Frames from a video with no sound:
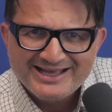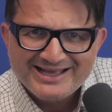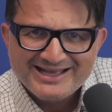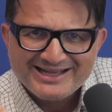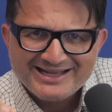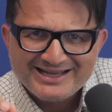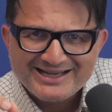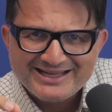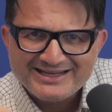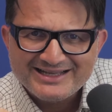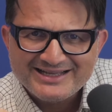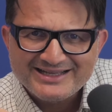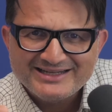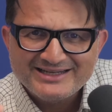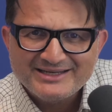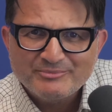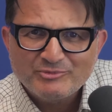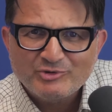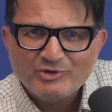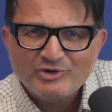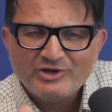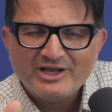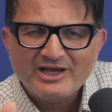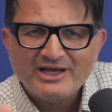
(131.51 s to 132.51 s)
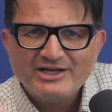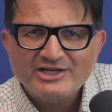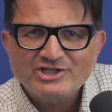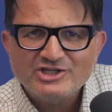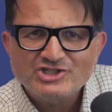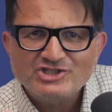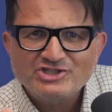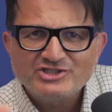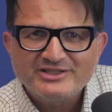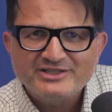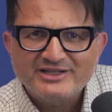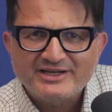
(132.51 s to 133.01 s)
kann an
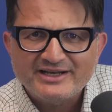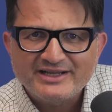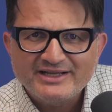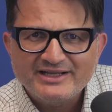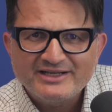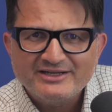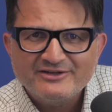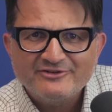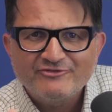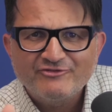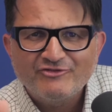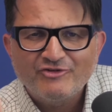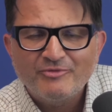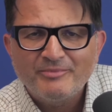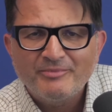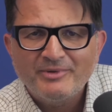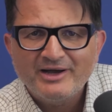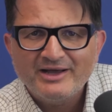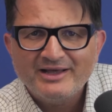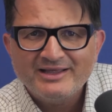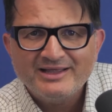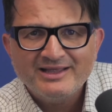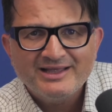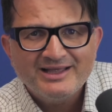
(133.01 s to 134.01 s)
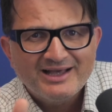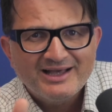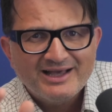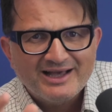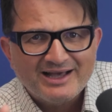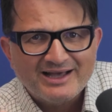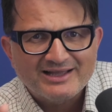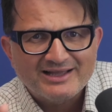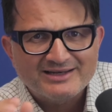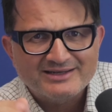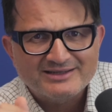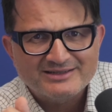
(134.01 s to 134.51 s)
demokratischen Regeln vorbei
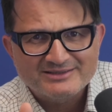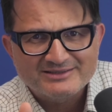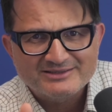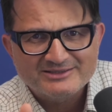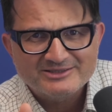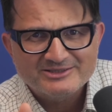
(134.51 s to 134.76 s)
handeln.